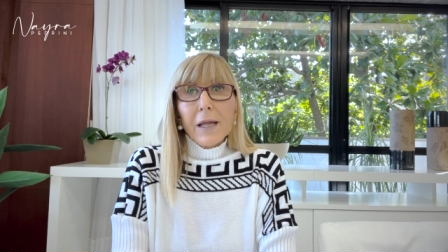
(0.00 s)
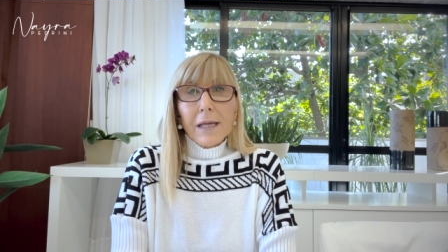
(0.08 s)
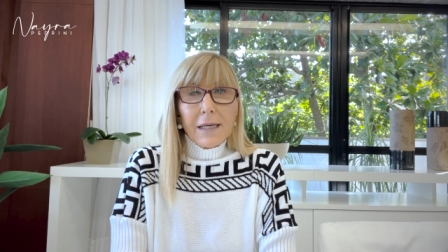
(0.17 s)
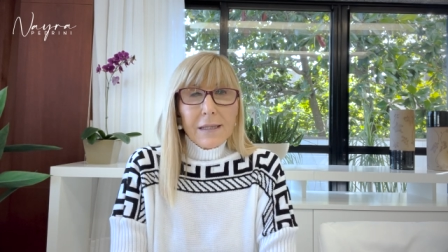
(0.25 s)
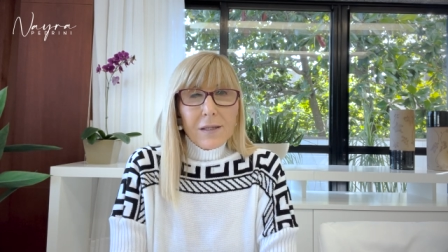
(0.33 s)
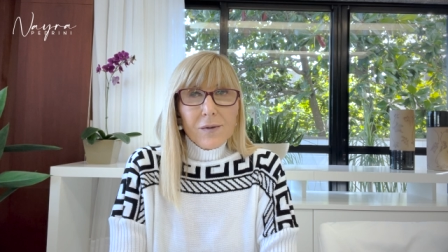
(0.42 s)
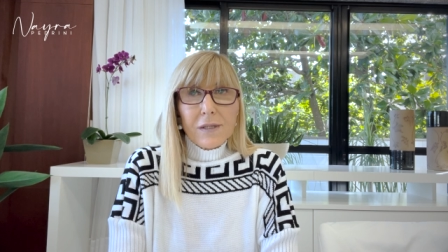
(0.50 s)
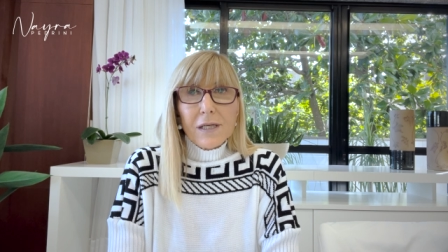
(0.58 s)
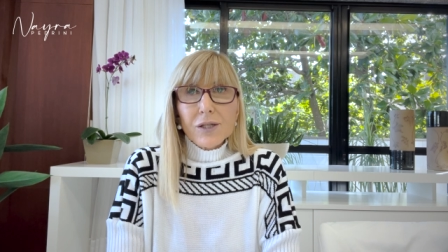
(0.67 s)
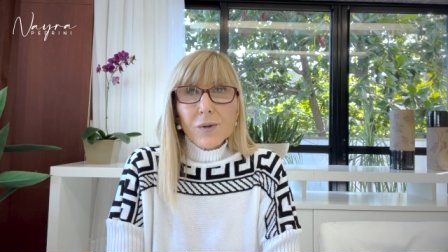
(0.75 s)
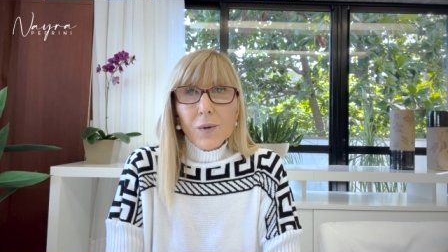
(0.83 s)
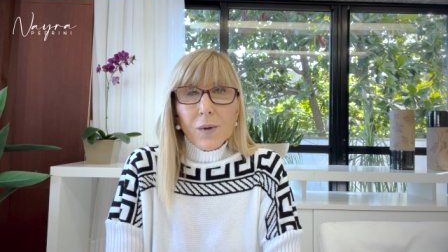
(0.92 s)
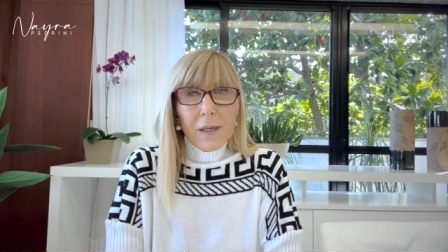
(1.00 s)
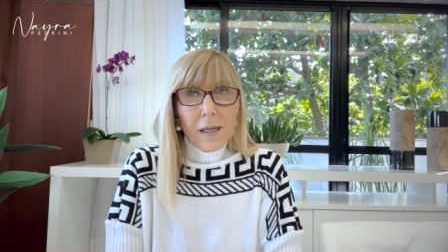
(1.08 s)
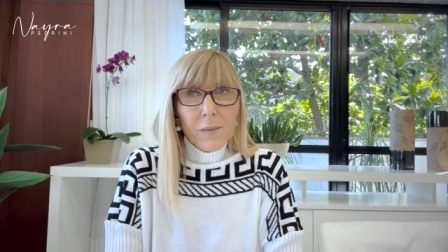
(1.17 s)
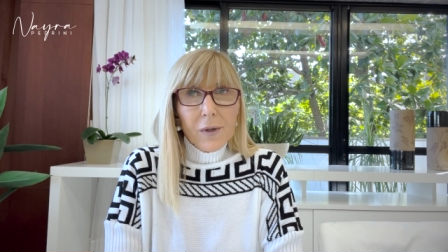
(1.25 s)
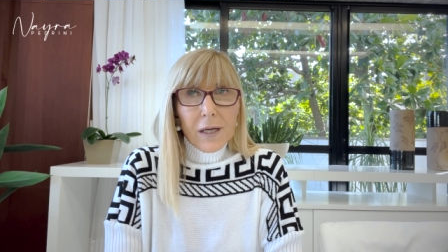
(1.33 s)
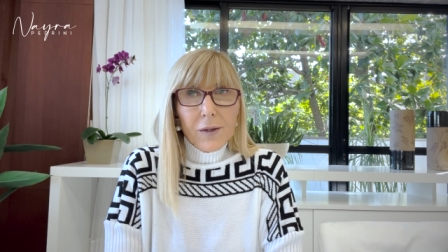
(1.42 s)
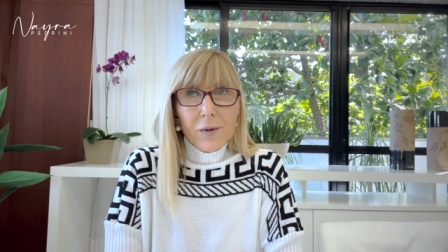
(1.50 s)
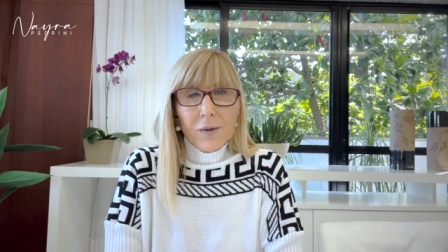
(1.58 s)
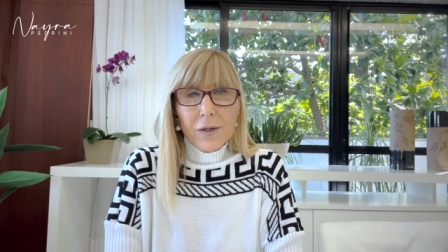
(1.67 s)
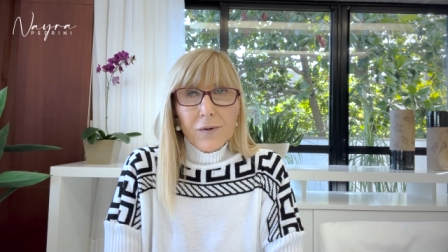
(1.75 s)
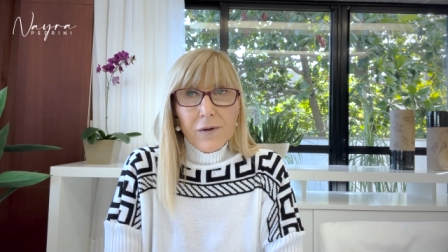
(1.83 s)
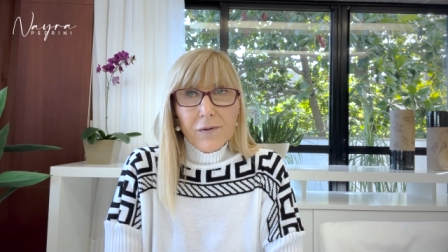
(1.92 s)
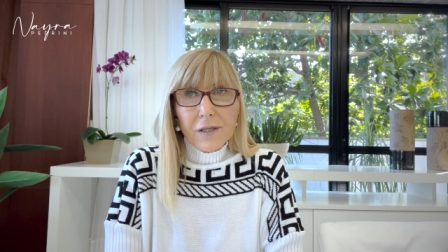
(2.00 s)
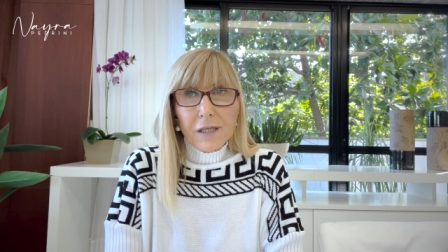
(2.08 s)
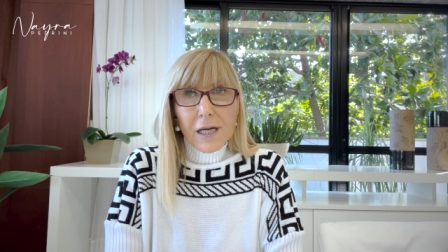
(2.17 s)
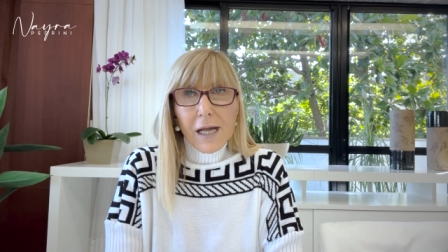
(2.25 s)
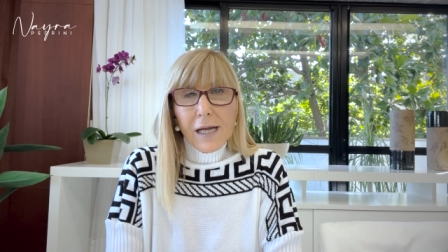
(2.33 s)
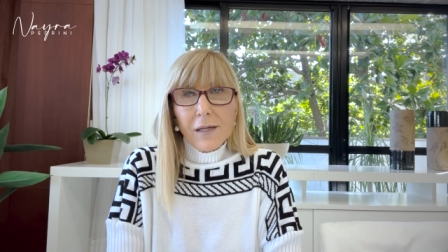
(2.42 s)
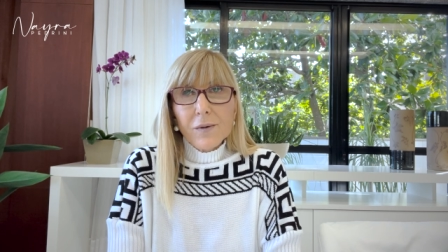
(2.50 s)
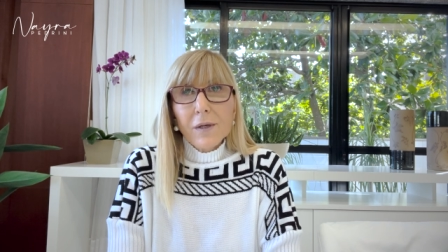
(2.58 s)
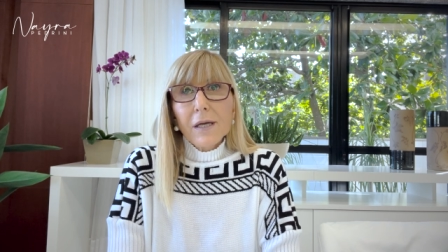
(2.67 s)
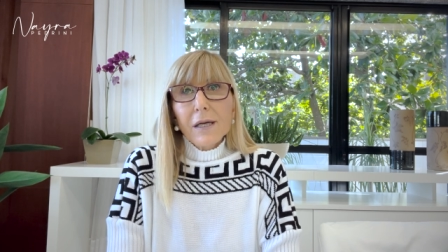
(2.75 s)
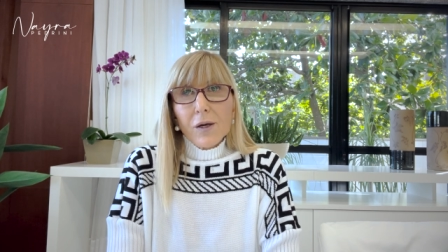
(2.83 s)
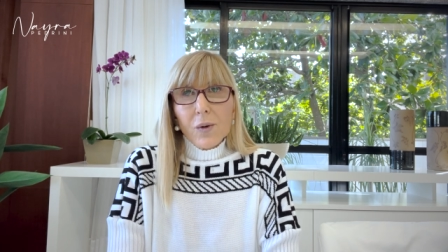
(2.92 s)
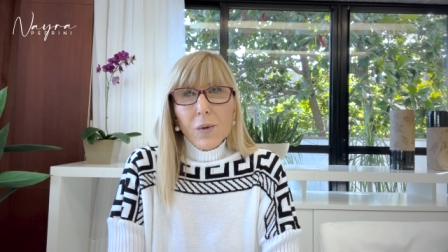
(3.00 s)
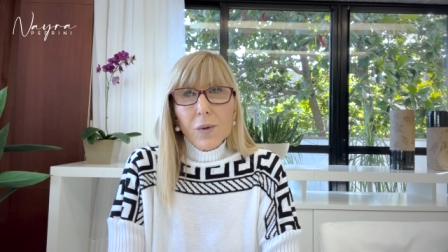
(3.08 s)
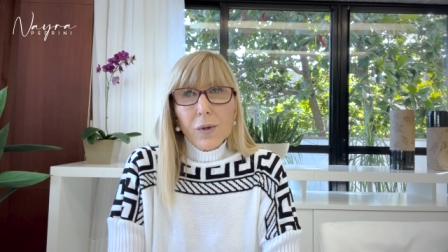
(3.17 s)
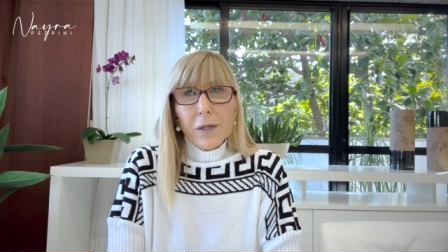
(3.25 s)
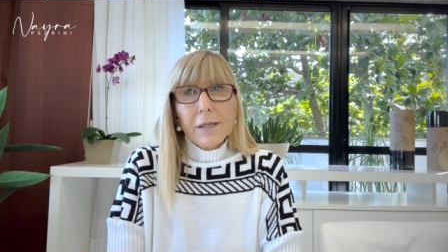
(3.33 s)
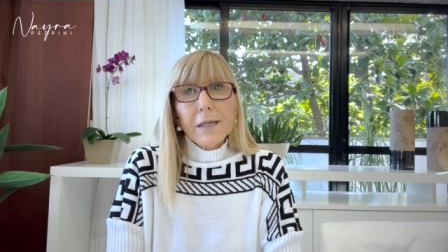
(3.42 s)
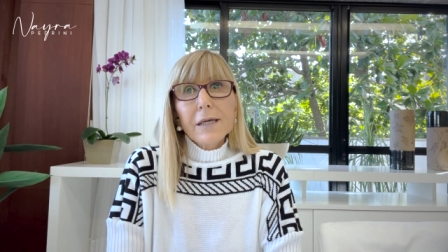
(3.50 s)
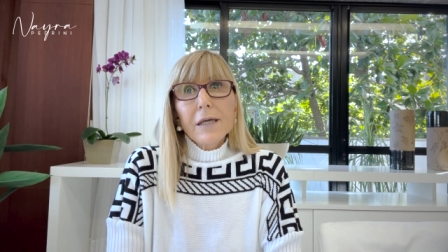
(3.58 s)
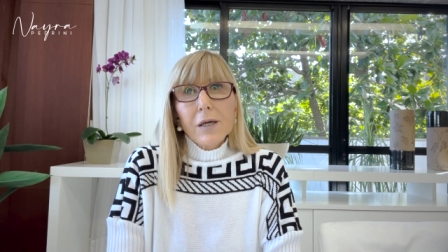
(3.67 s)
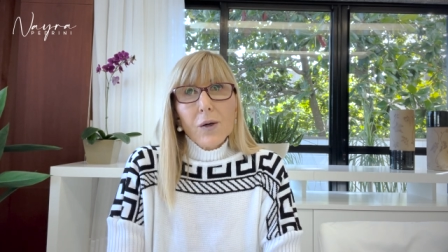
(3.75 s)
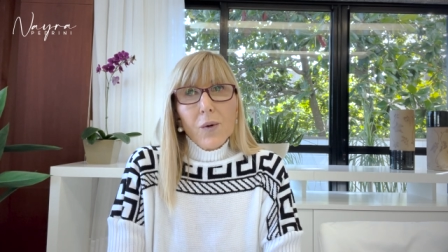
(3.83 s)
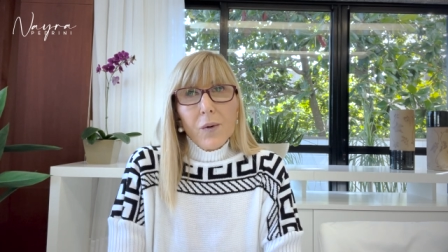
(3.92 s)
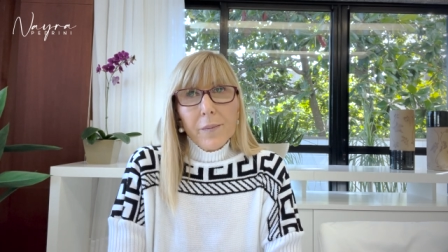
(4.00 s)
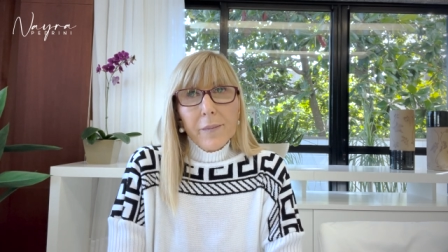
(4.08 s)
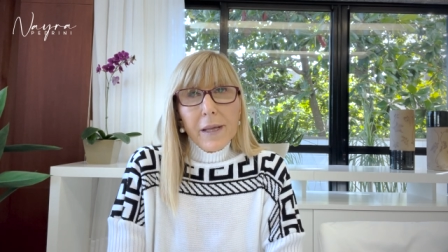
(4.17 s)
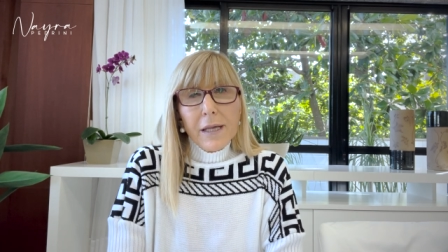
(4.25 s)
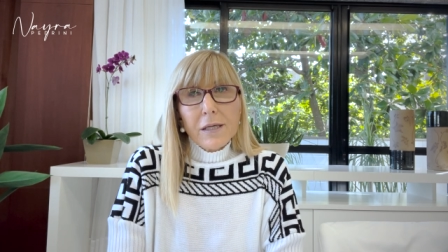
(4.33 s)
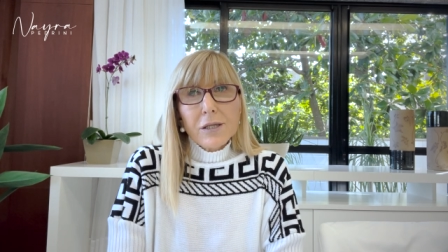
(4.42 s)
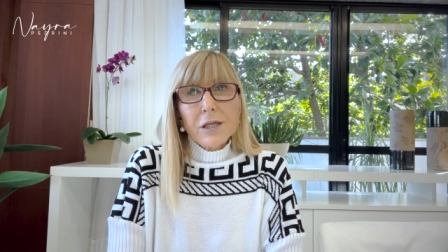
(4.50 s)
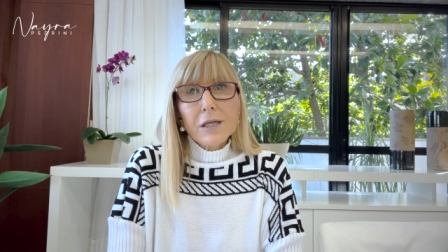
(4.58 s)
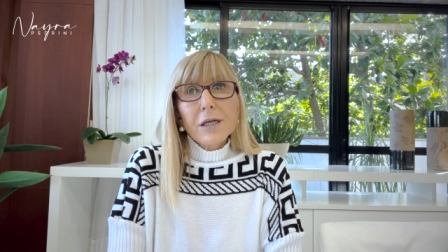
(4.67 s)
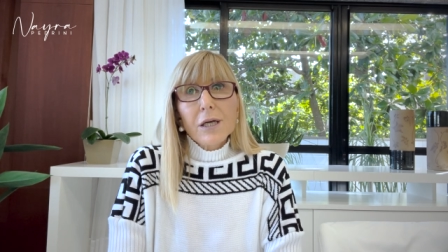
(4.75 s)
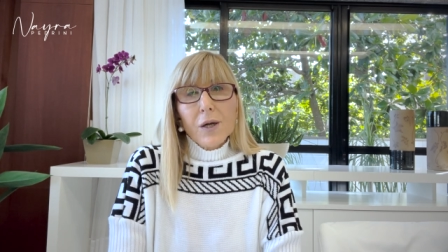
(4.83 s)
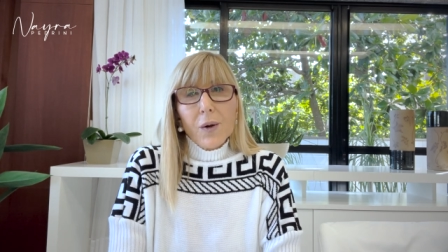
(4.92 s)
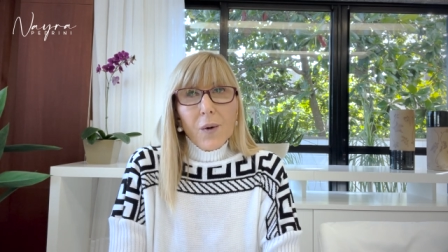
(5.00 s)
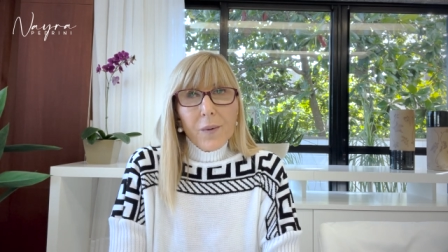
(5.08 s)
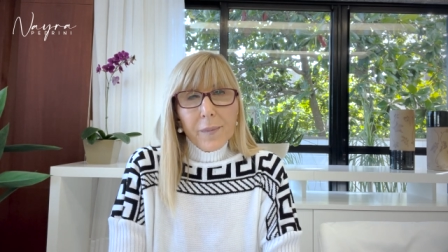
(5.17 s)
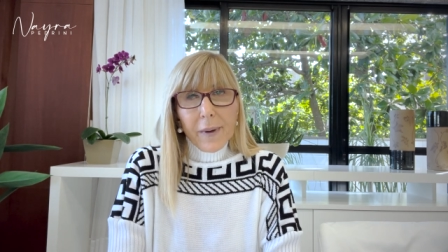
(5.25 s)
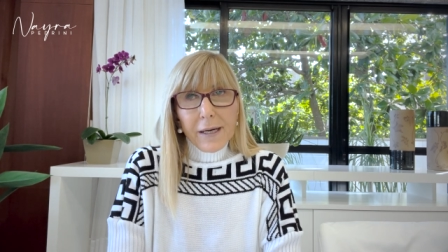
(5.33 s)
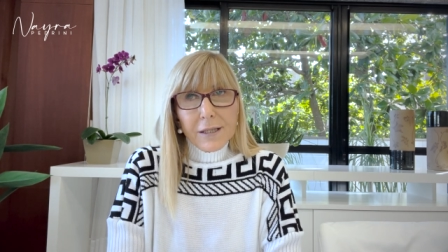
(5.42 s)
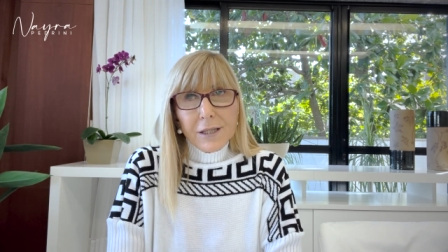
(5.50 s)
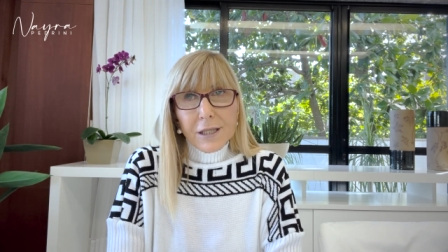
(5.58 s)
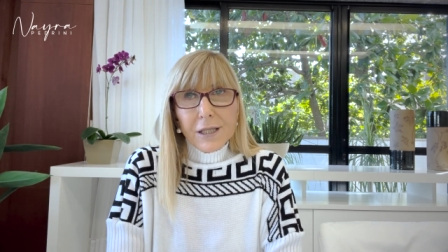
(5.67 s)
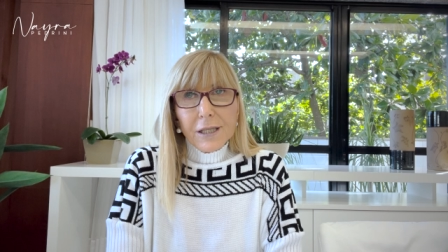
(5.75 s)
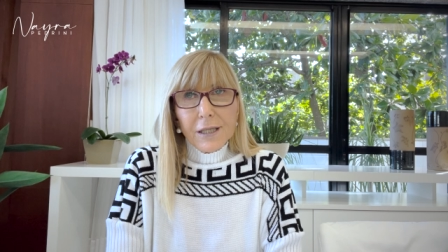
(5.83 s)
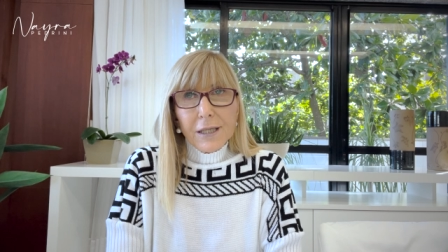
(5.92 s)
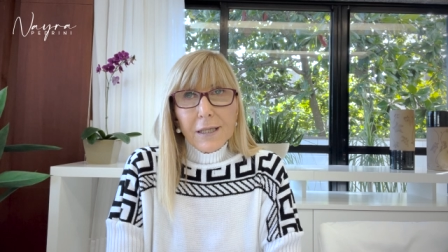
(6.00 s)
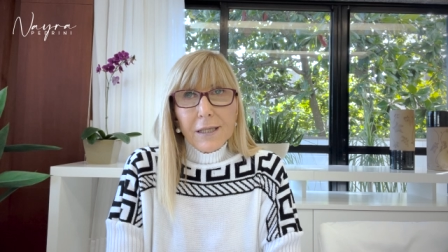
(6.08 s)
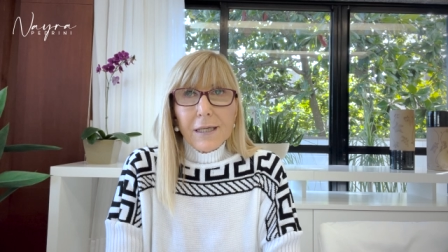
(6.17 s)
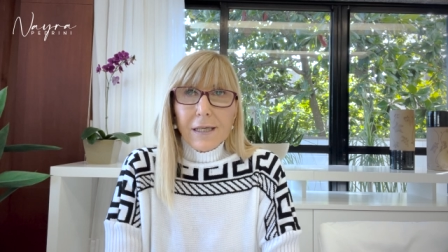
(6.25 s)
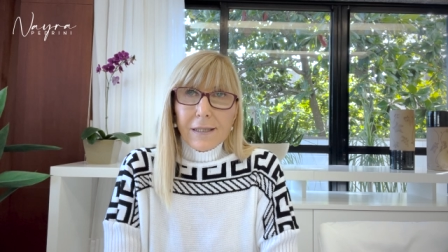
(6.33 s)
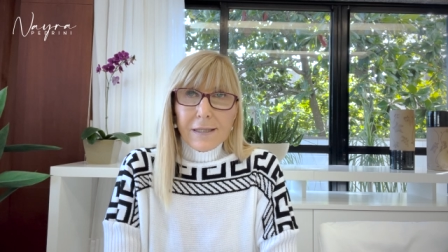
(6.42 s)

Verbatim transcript: Então seja um colaborador do evangelho, curta, comente, compartilhe.